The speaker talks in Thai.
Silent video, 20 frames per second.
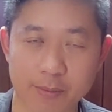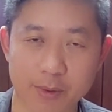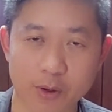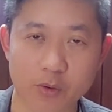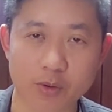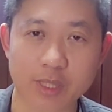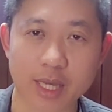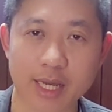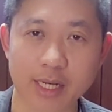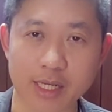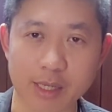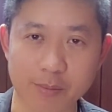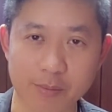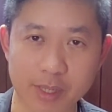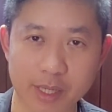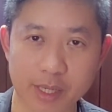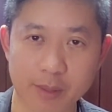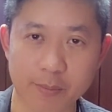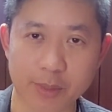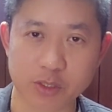พระองค์ท่านเนี่ย
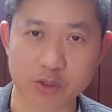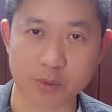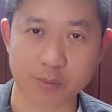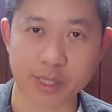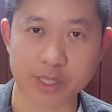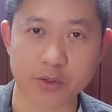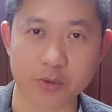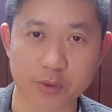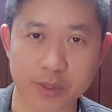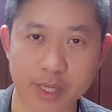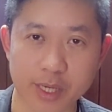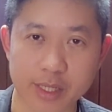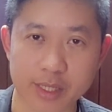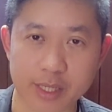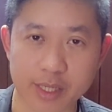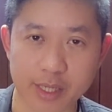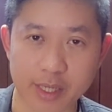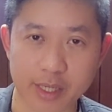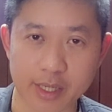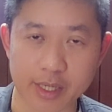มีพระชนมายุเนี่ย
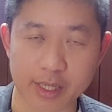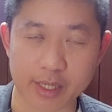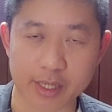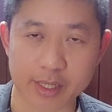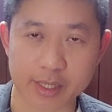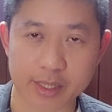ที่